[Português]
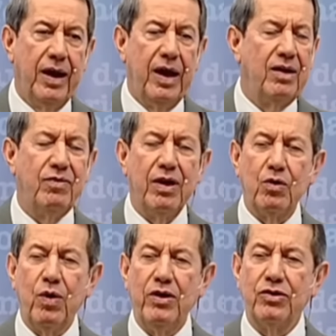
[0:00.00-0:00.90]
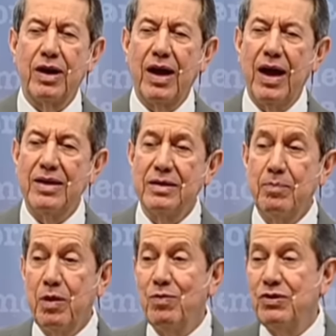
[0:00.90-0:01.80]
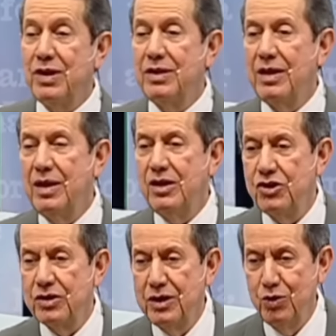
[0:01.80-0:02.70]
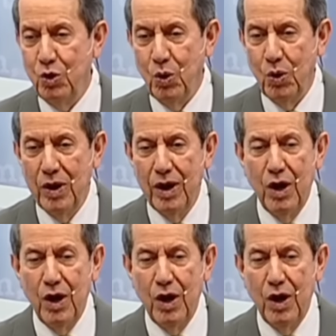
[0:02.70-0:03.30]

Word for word: é a vergonha de casa, porque você está deixando.